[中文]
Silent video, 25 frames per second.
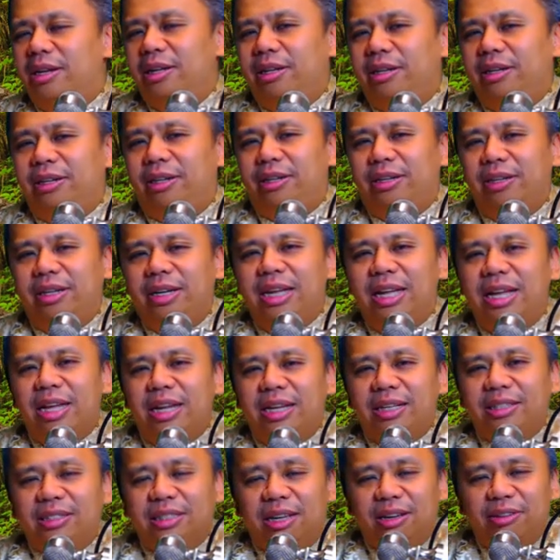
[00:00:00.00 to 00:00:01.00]
哦，
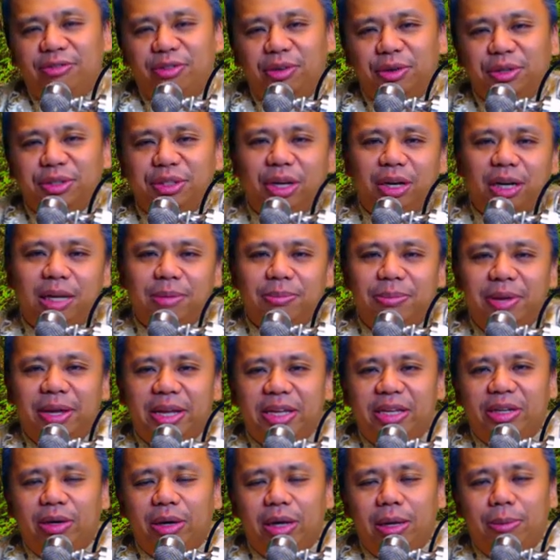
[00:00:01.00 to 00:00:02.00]
在佛教里面
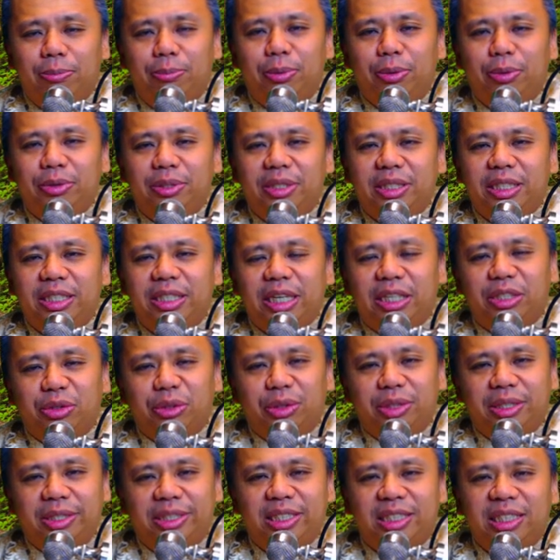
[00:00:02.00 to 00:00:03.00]
有一部经典叫
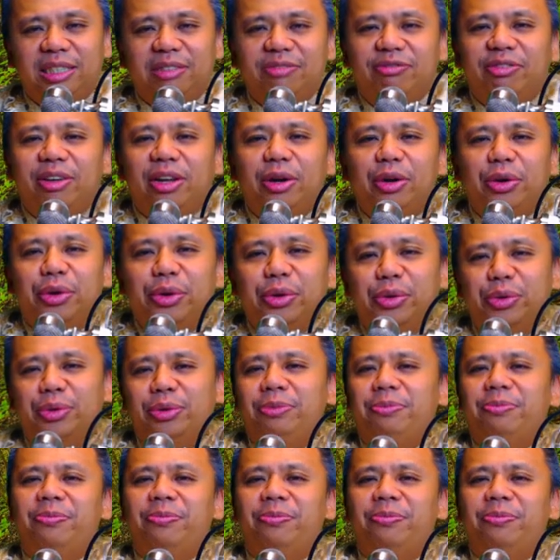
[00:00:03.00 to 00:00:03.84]
做《四分律》。